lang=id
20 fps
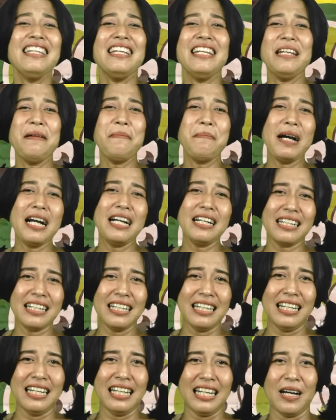Nene
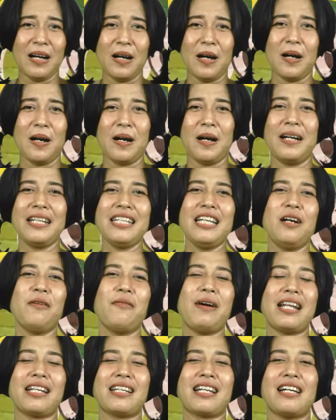gelo
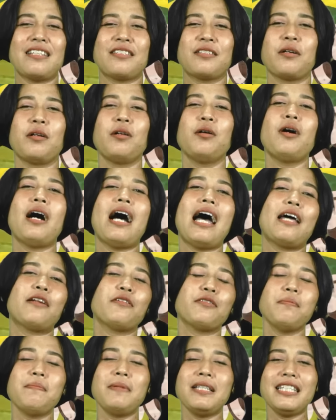ya warga Solo
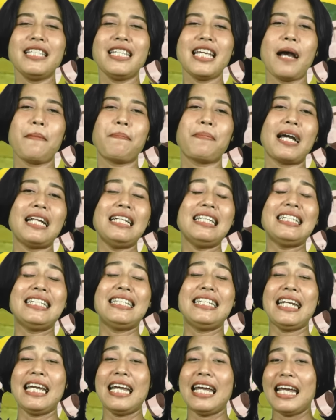harus
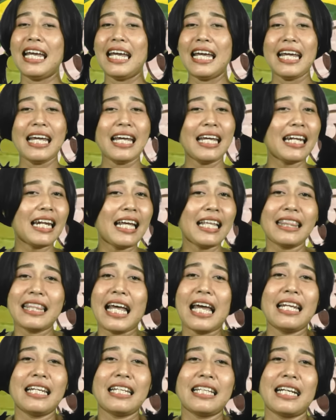menyiapkan
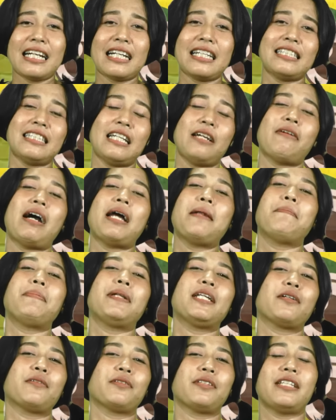deretan kekecewaan
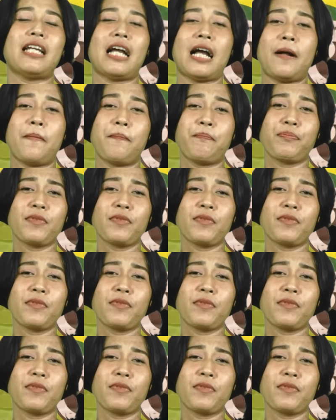berikutnya.